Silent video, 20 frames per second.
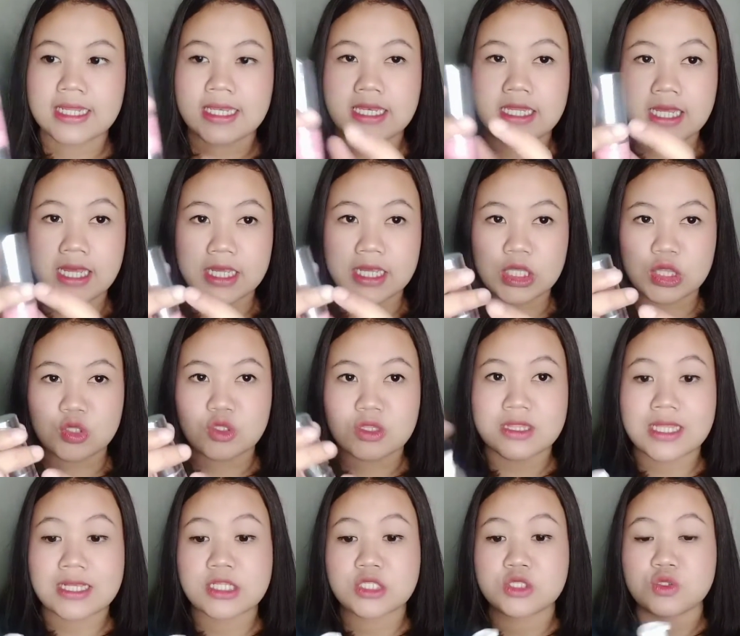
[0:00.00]
dia itu
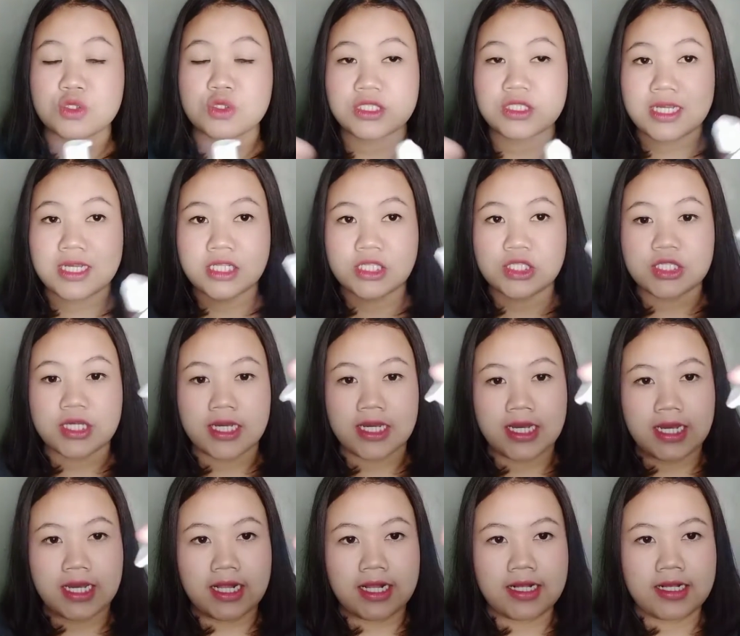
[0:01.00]
teksturnya
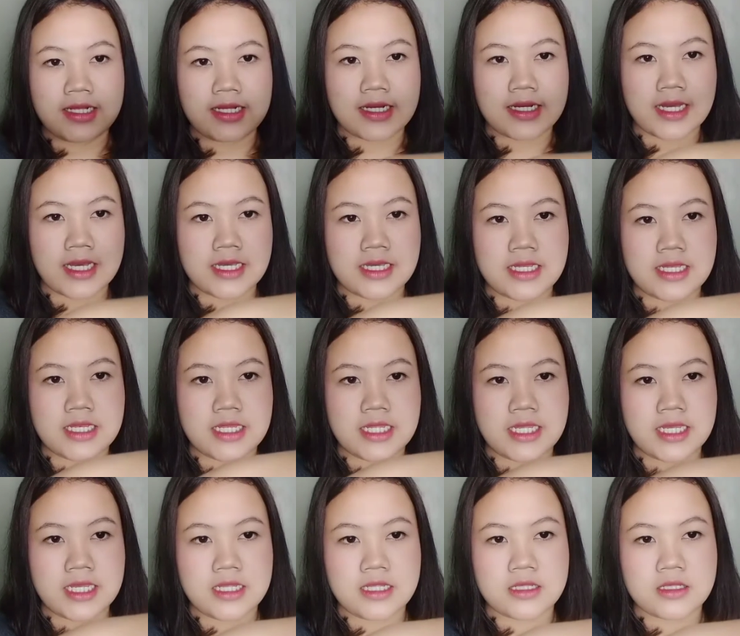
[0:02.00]
gel kayak
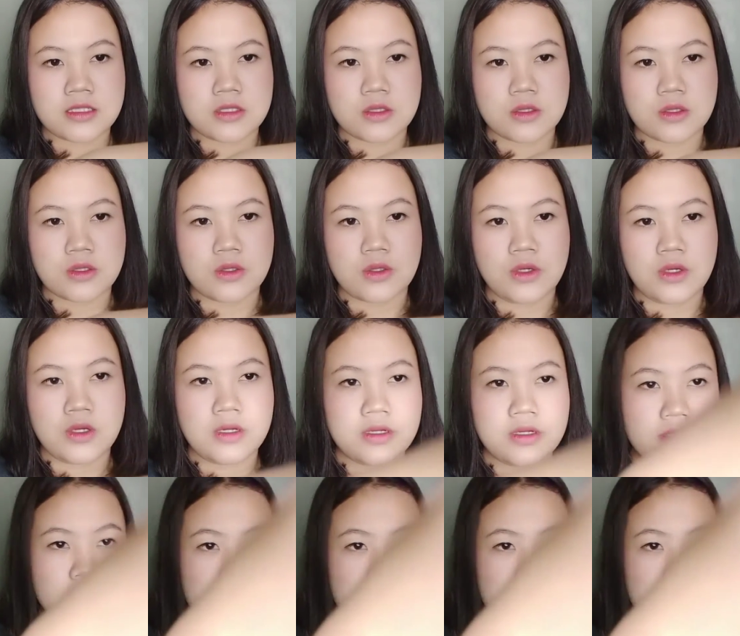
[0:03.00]
gini. Tuh.